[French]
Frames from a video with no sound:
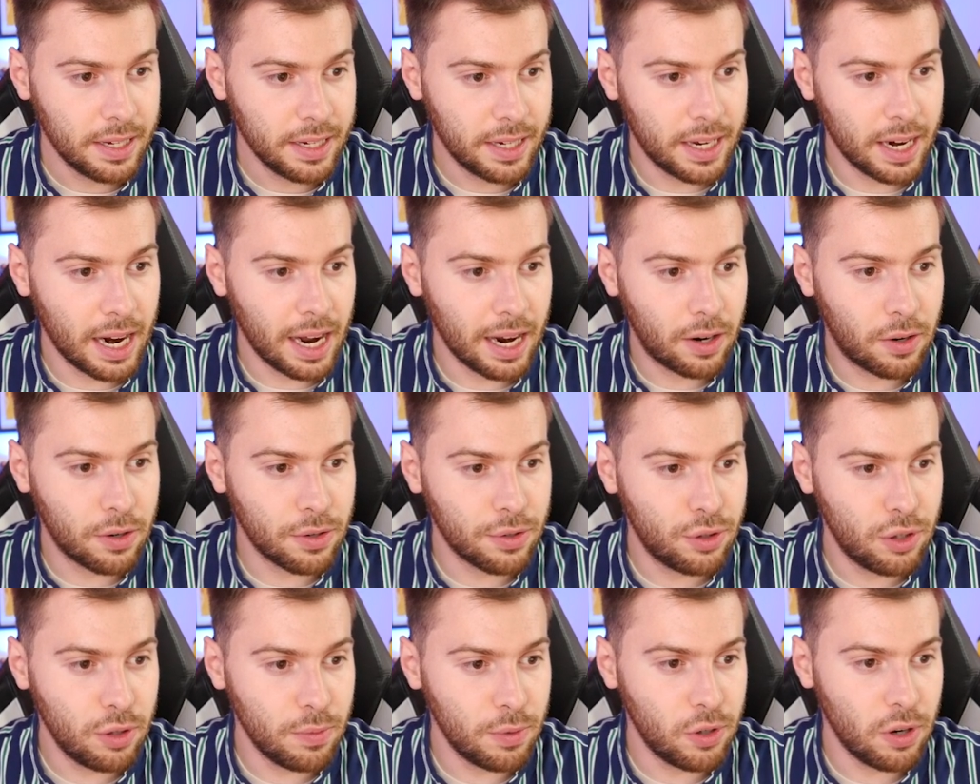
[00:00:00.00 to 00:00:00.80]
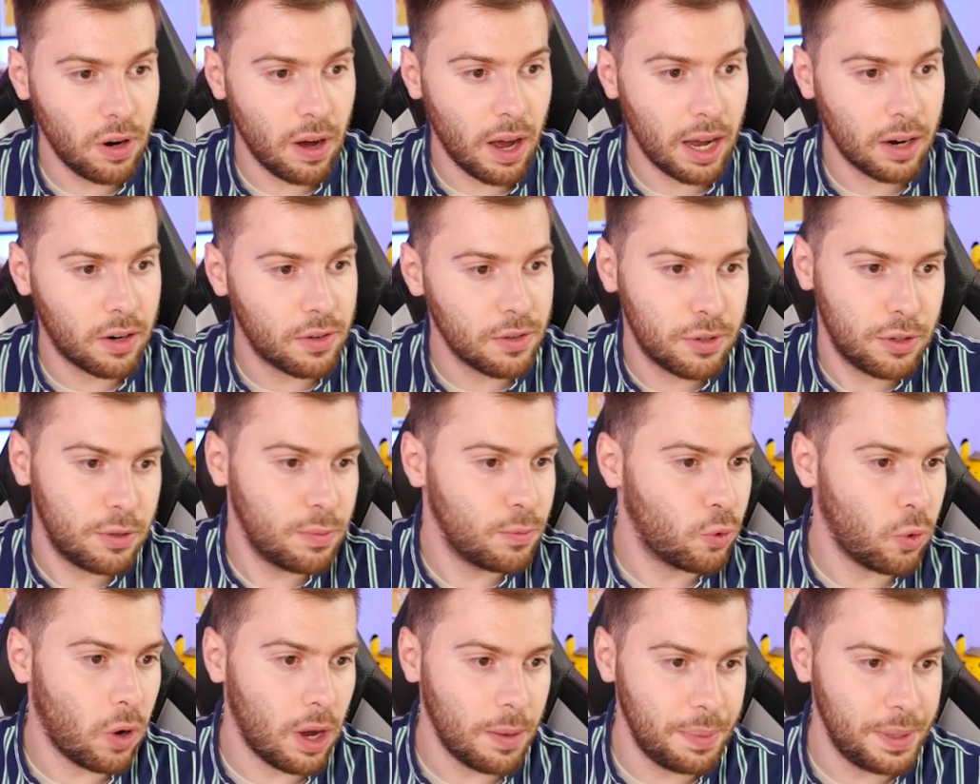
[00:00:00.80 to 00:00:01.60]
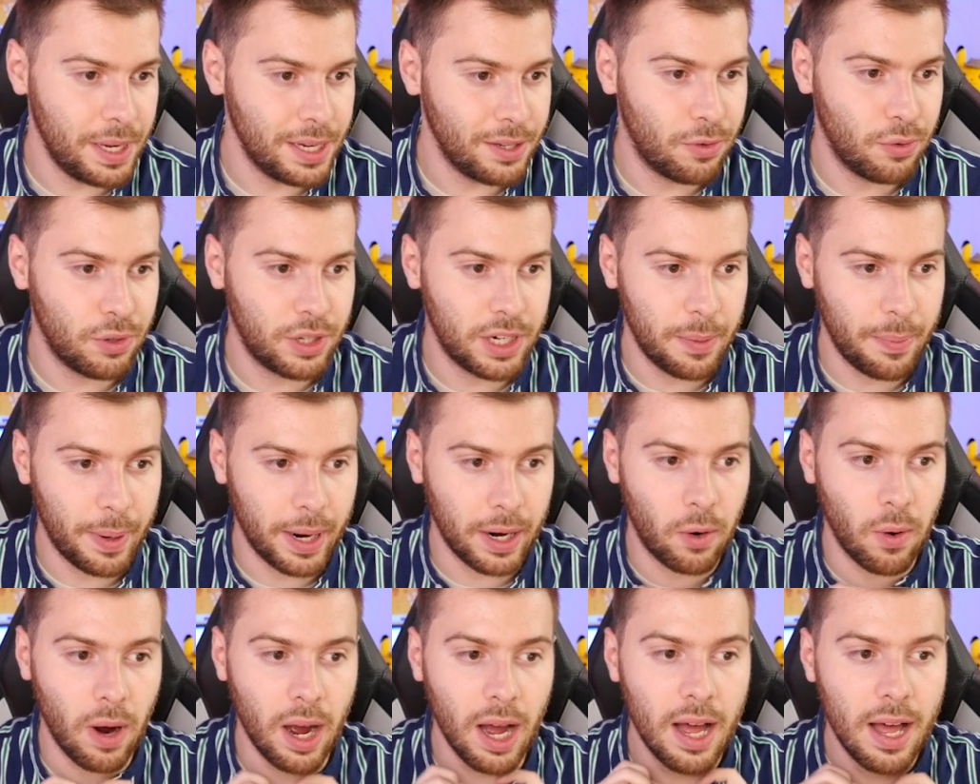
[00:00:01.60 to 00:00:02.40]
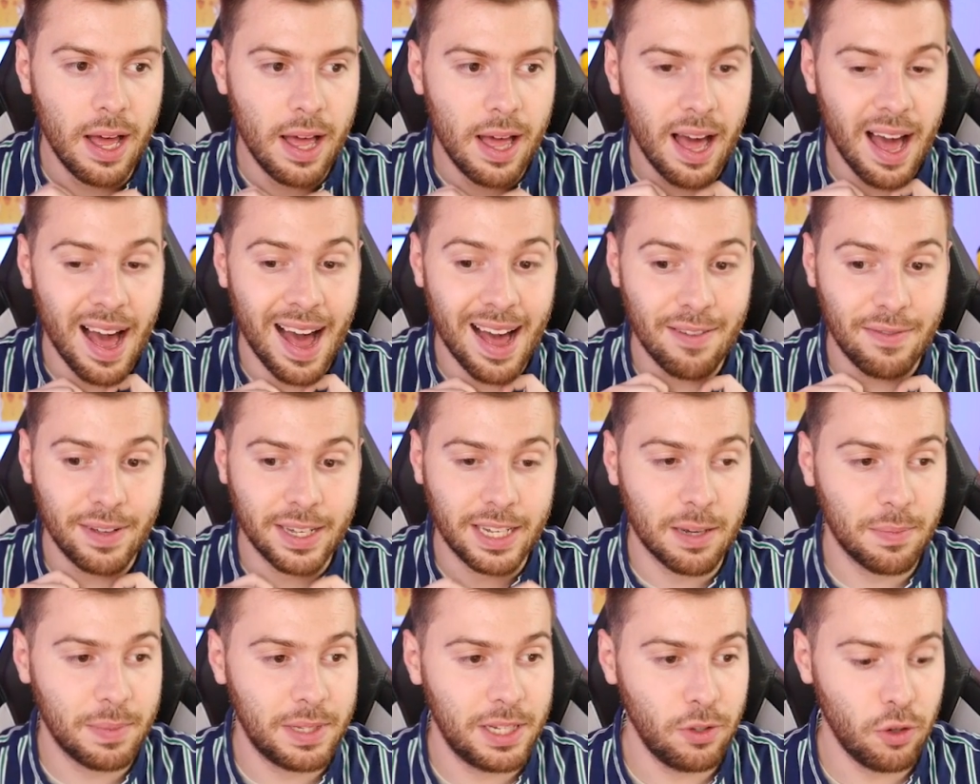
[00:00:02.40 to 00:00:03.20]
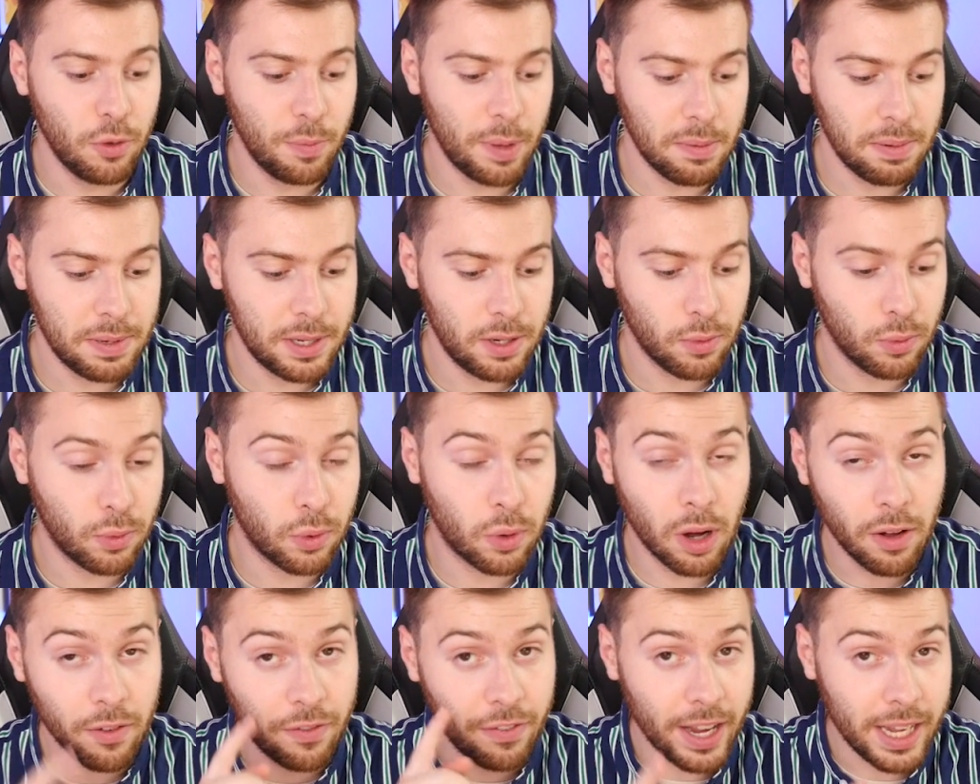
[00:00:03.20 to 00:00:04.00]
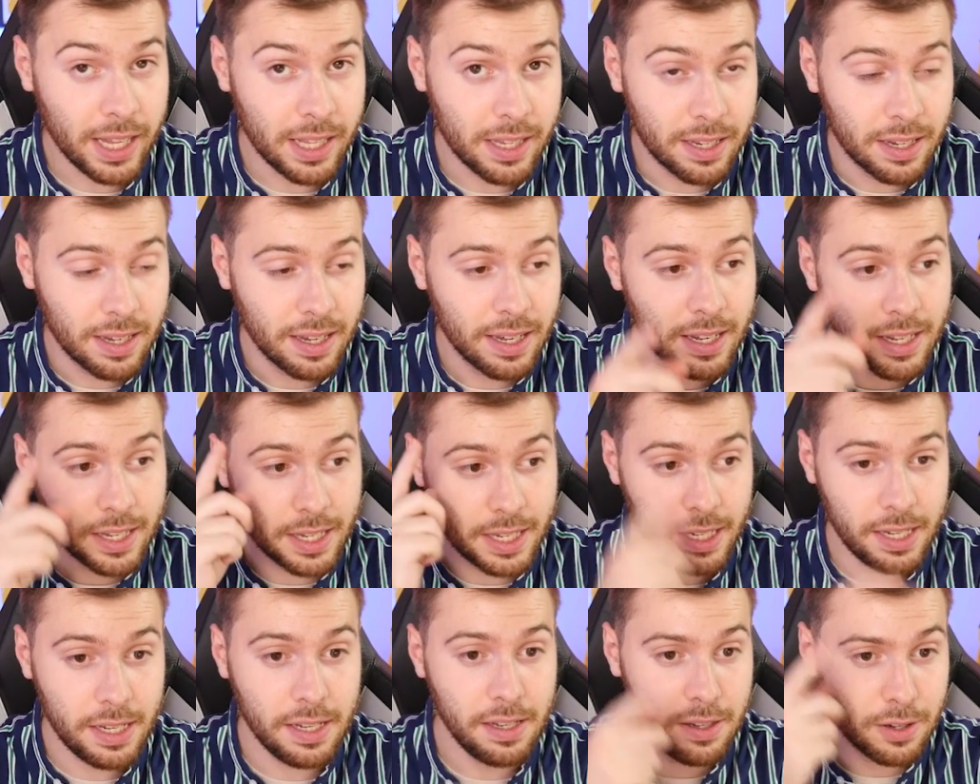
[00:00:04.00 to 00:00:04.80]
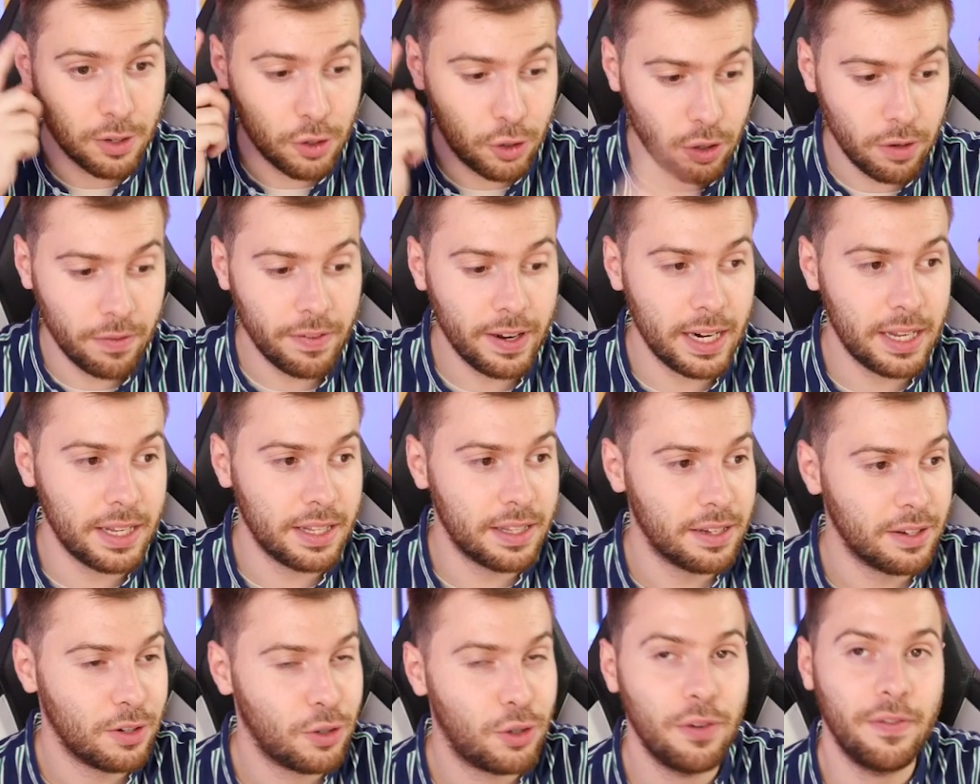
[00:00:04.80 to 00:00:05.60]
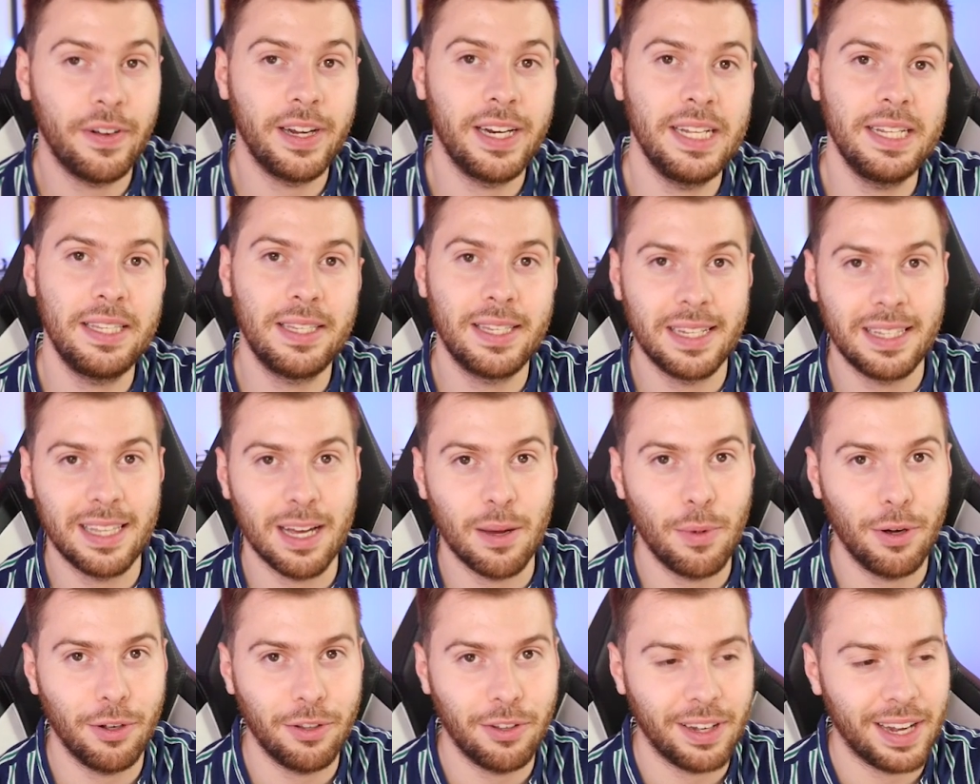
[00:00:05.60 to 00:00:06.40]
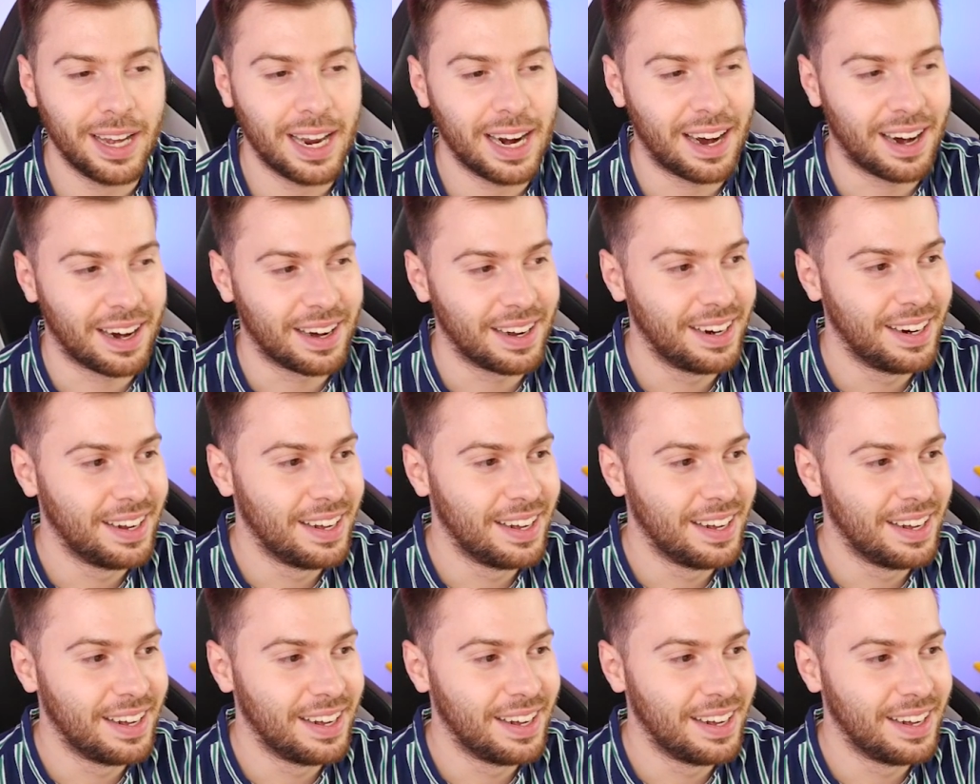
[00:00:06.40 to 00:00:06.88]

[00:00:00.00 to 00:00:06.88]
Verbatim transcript: Qu'il a un costume, genre un costume 3 pièces ou je sais pas quoi, avec un petit nœud papillon. Donc en fait, si, je le valide. Je valide cet Arbok de Galar.